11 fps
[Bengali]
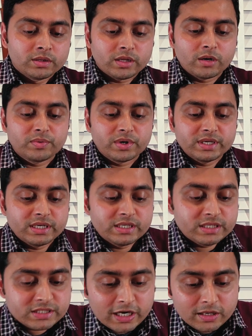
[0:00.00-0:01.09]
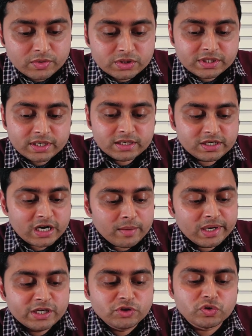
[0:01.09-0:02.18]
তারপরে যে জিনিসটা লাগবে হচ্ছে
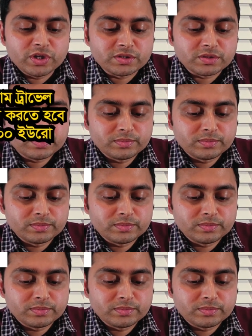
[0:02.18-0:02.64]
ট্রাভেল ইন্স্যুরেন্স